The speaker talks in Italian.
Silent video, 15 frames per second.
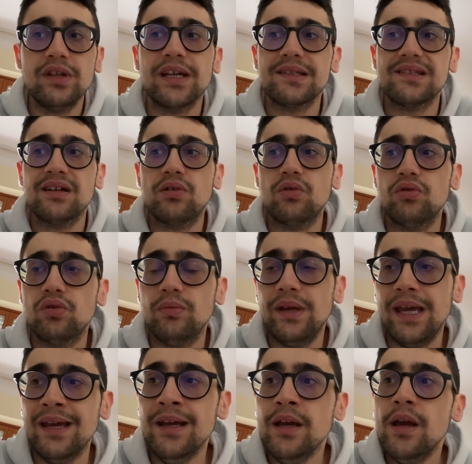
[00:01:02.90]
che secondo
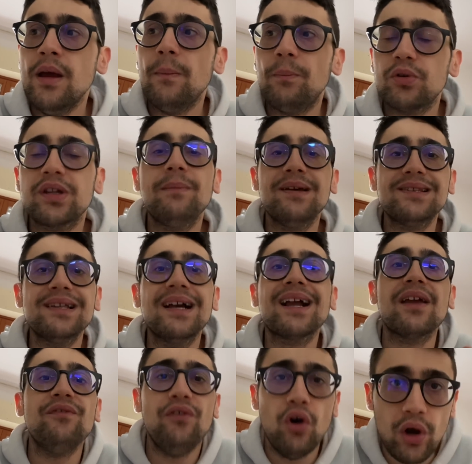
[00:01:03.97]
me potrebbe essere anche
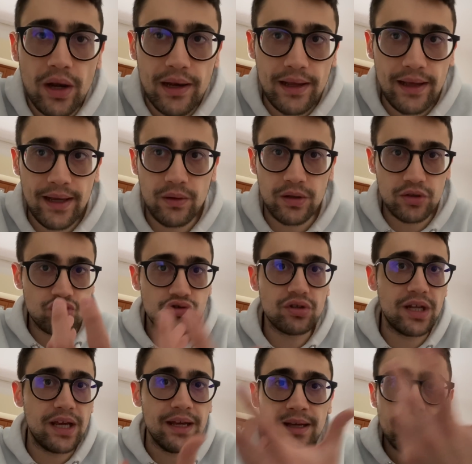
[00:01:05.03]
folle, è una
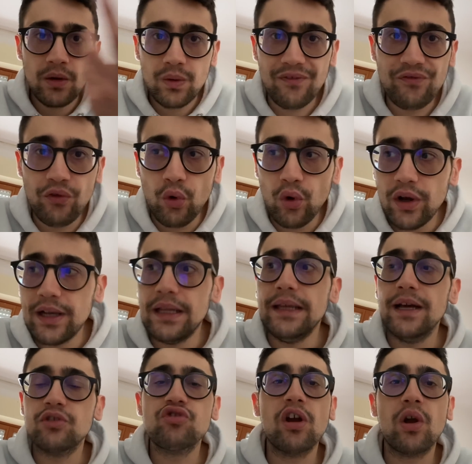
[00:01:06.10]
decisione, una
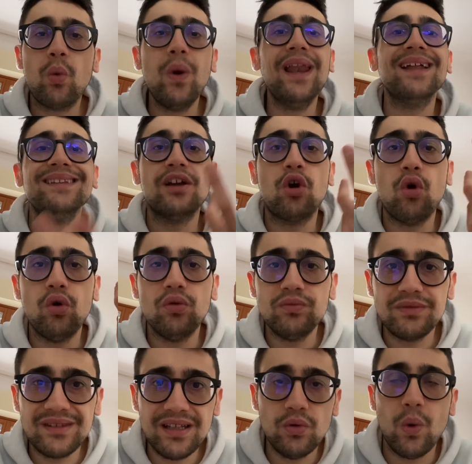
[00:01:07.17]
follia, cioè quella di
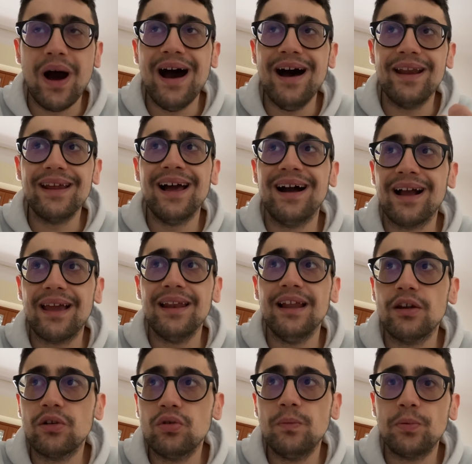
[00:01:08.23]
continuare anche
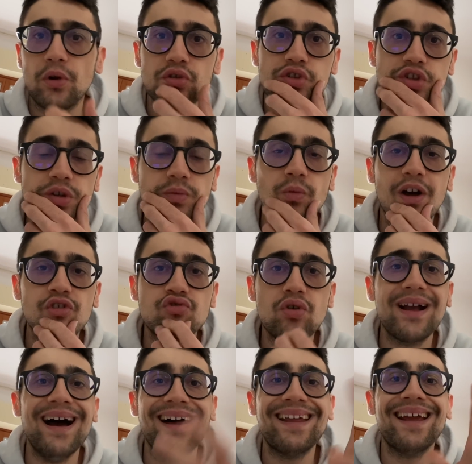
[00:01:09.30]
l'anno prossimo a
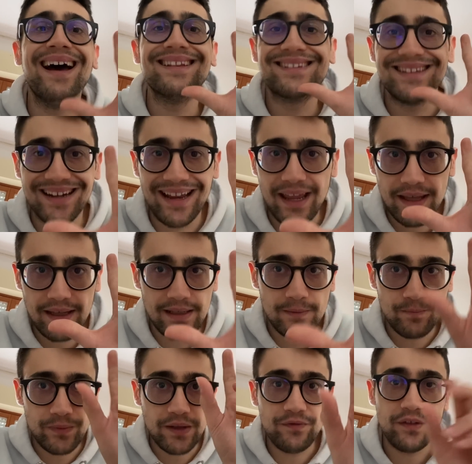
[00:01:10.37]
giocare a tre
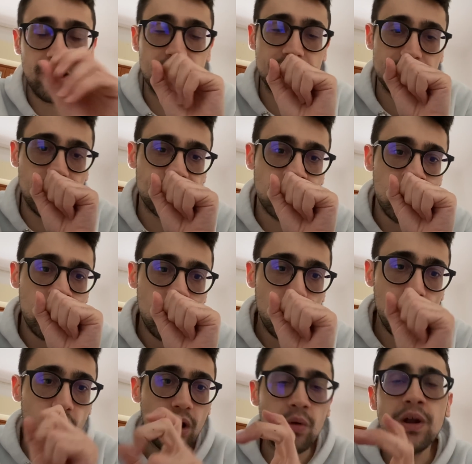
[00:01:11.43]
in difesa.
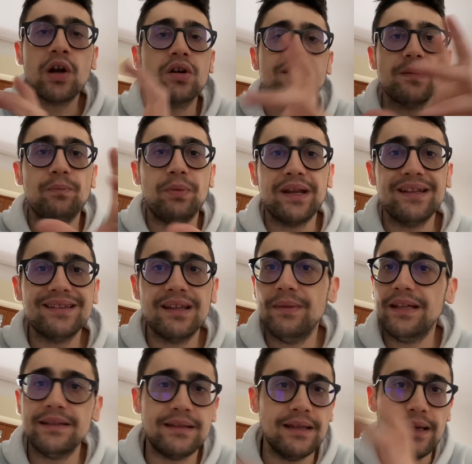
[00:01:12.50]
Ora, una cosa
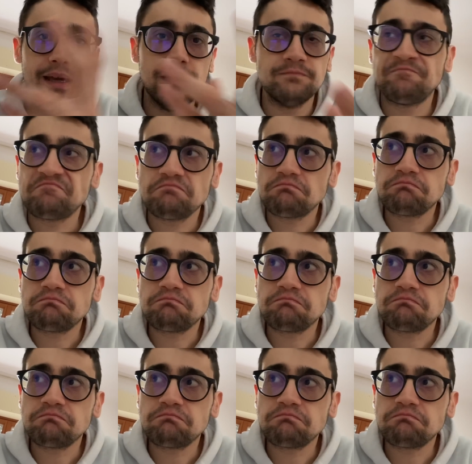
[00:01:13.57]
apparentemente